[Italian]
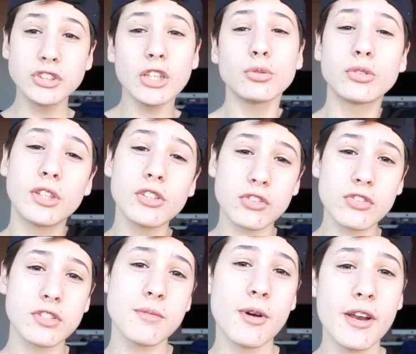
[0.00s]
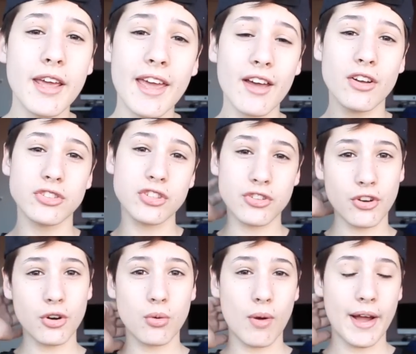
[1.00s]
Ciao a tutti, io sono Simone e oggi
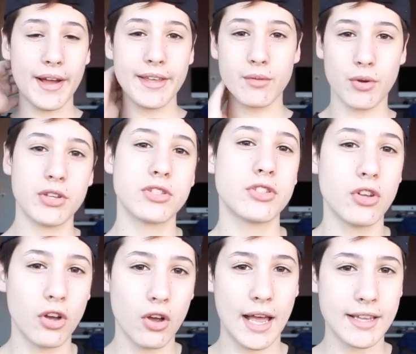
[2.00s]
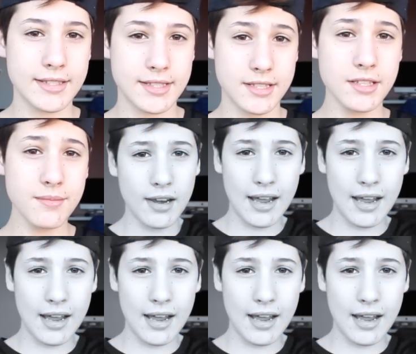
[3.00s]
sono qua in questo Ask,